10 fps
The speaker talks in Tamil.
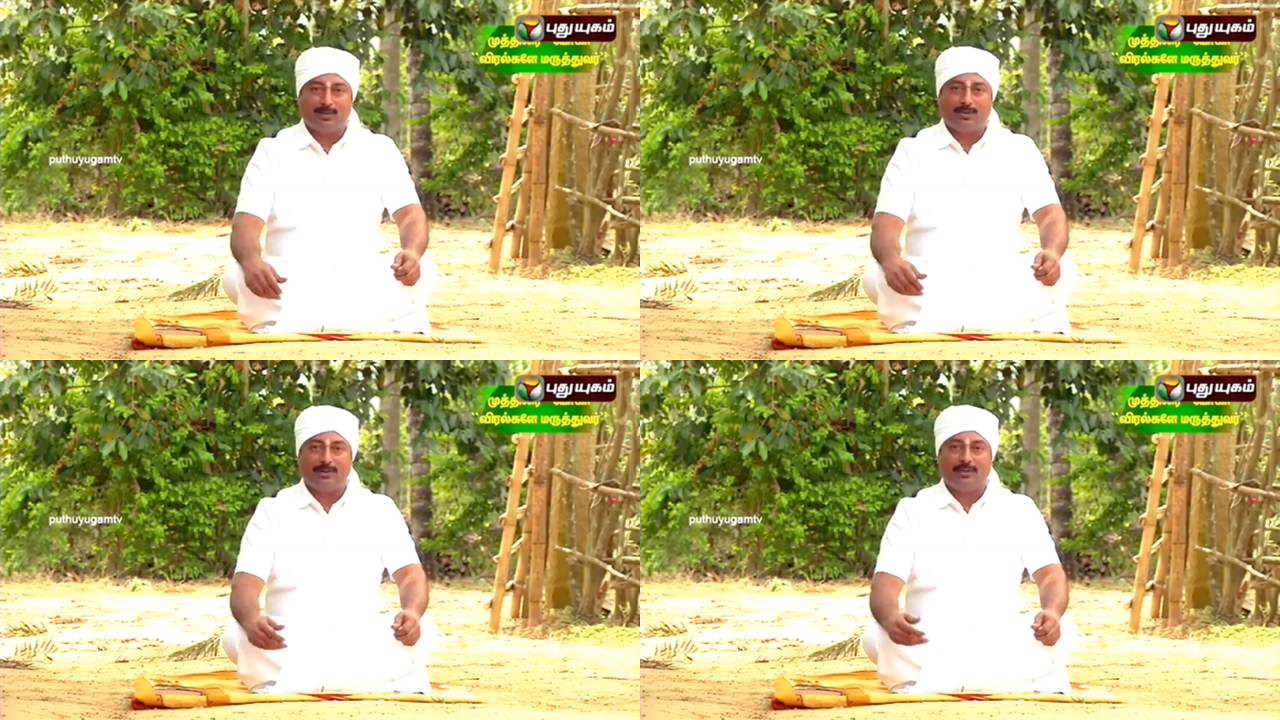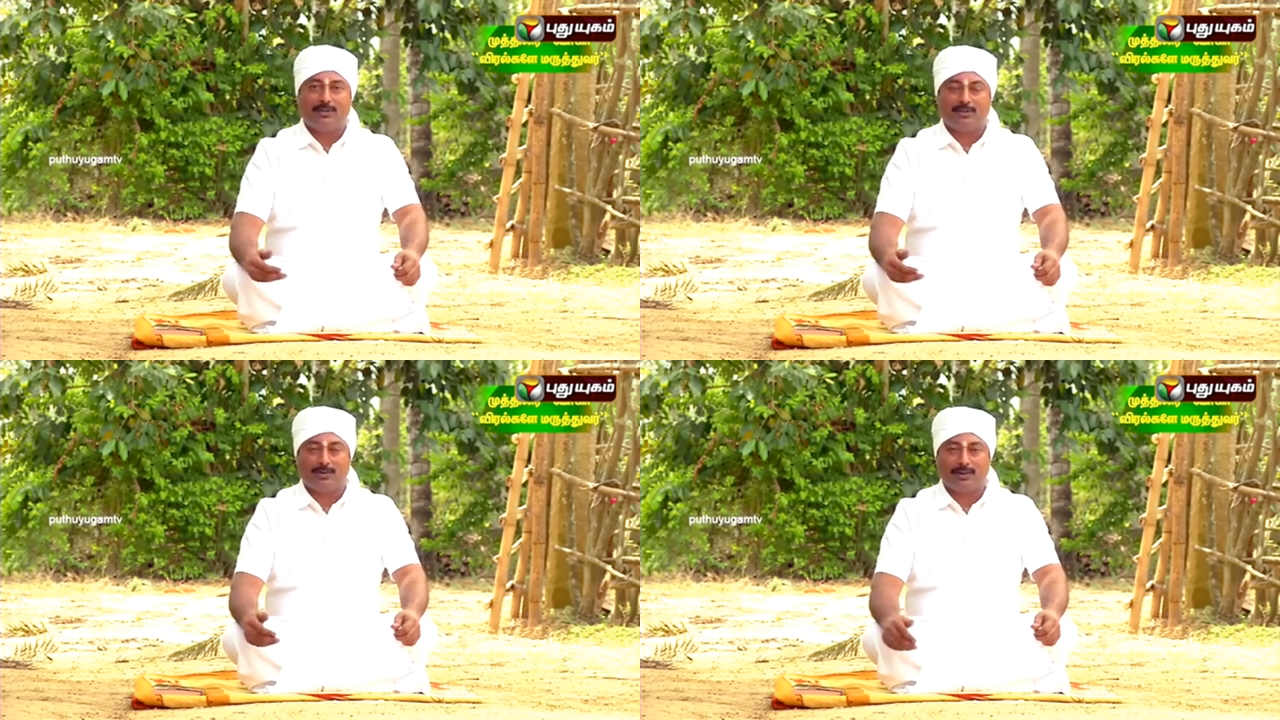
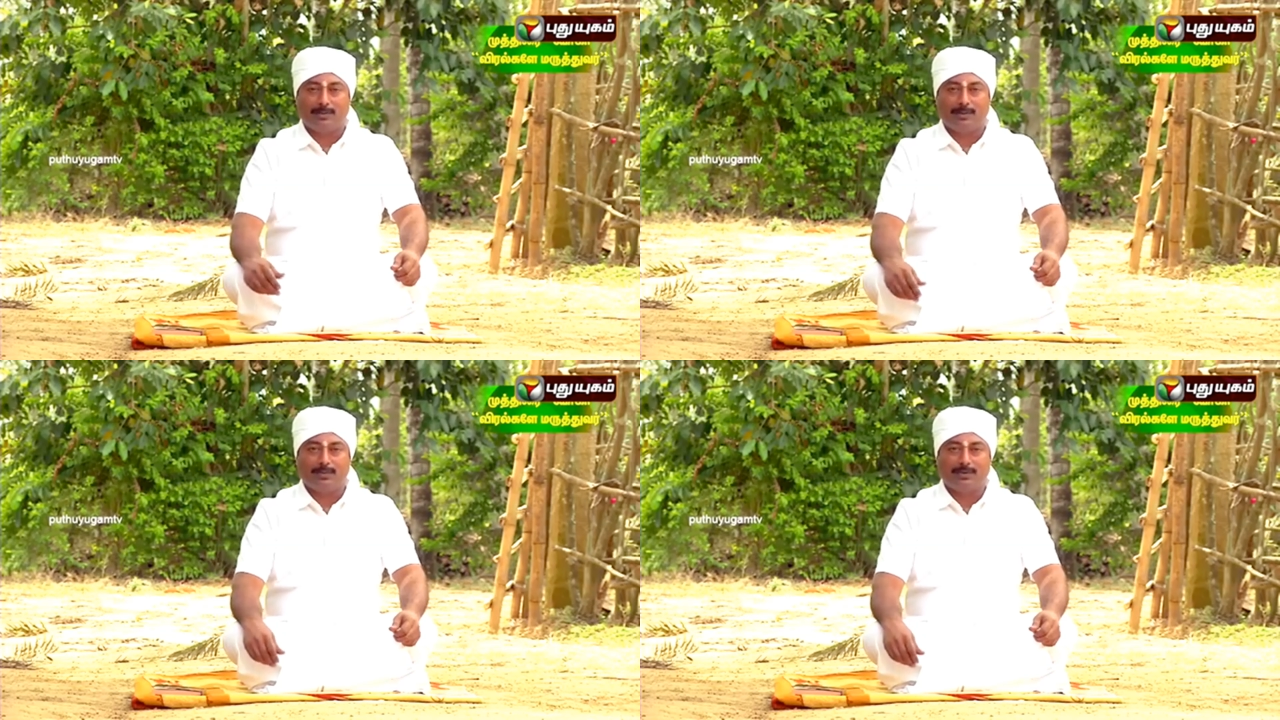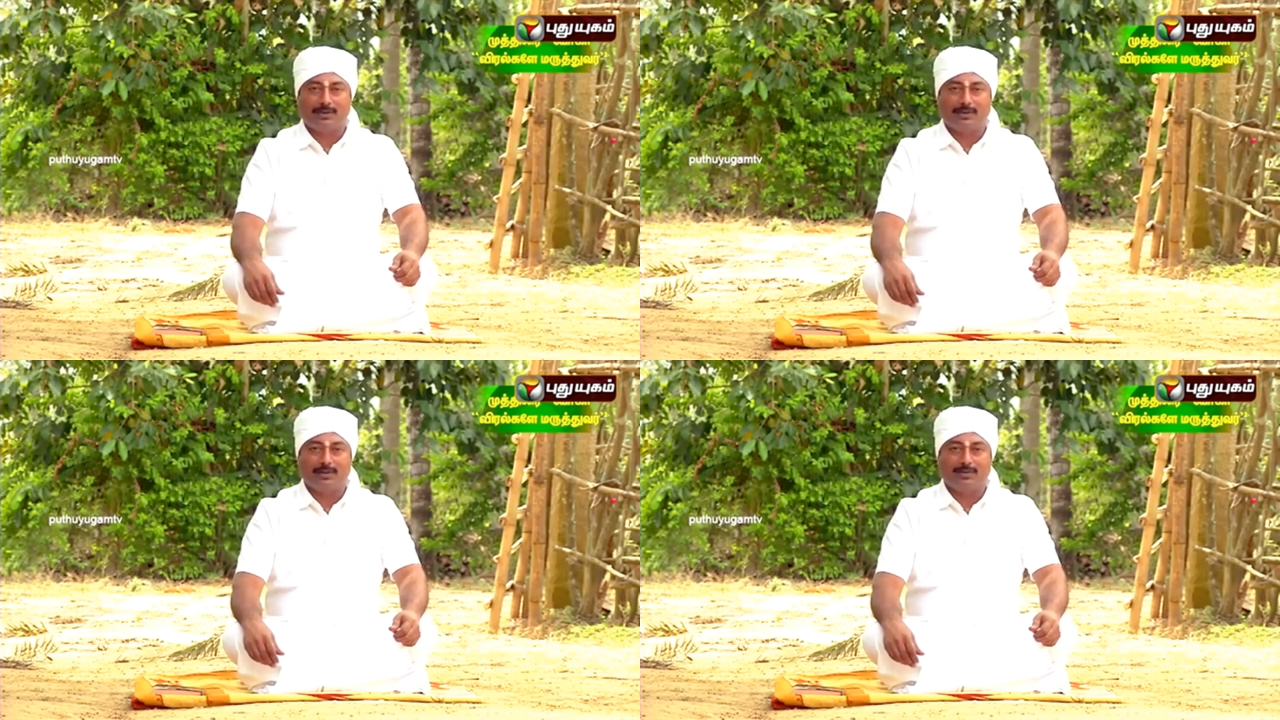புதிதாக உங்களை
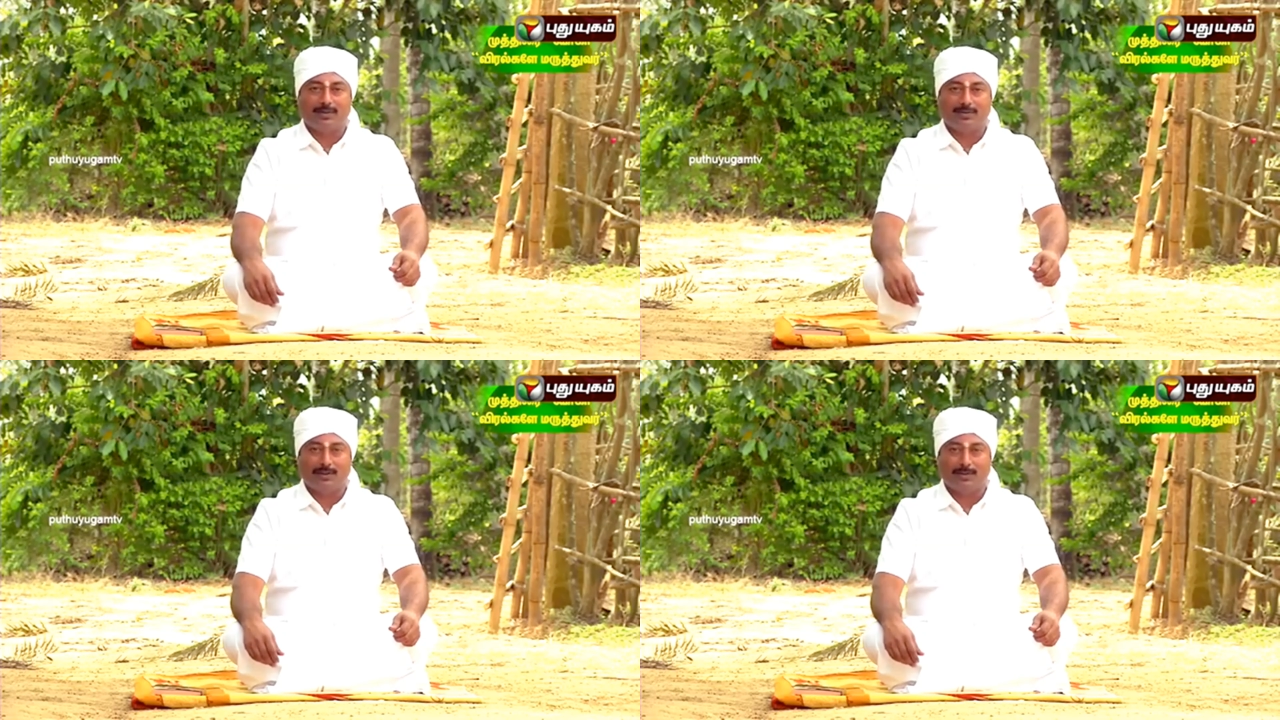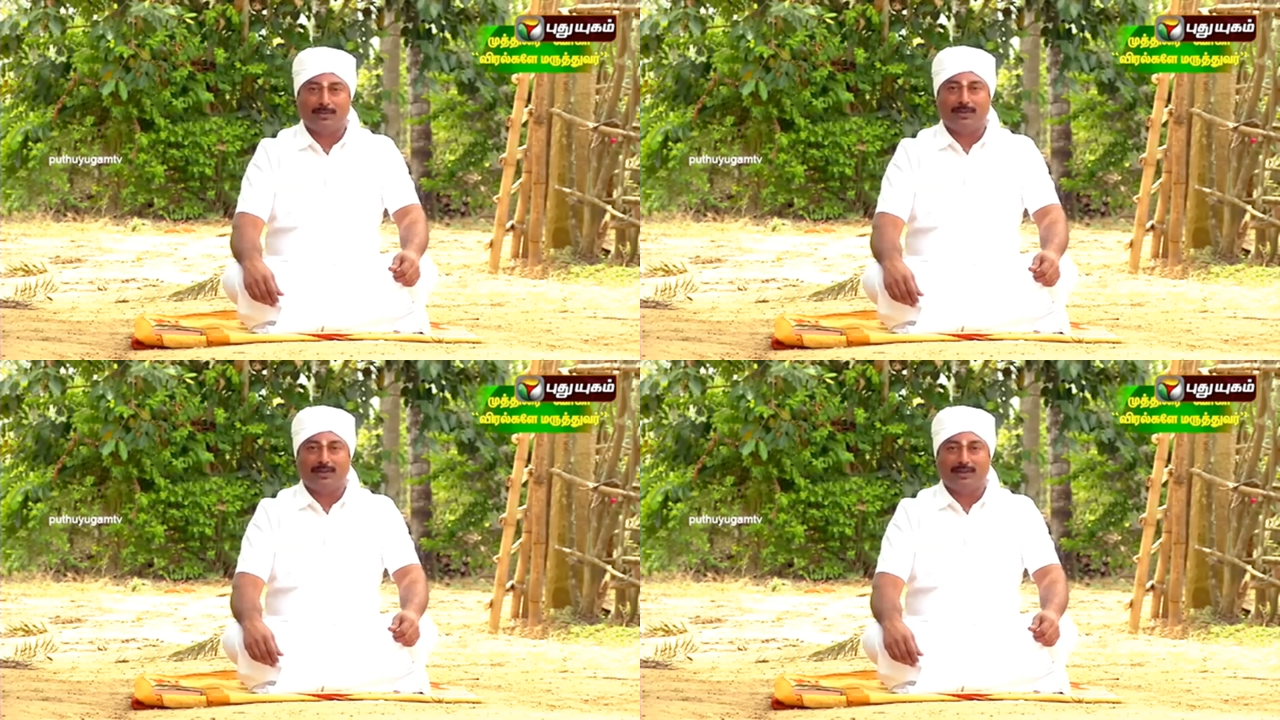பார்ப்பதற்கான ஒரு
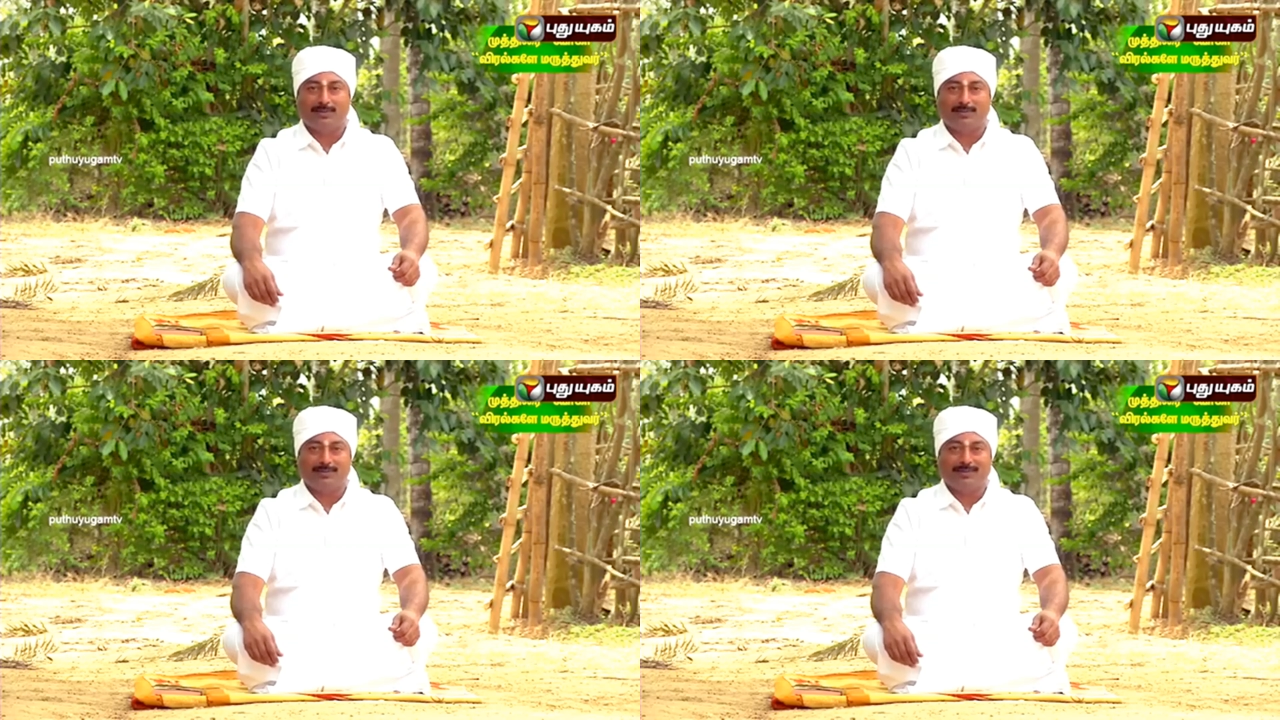வாய்ப்பு கிடைக்கும்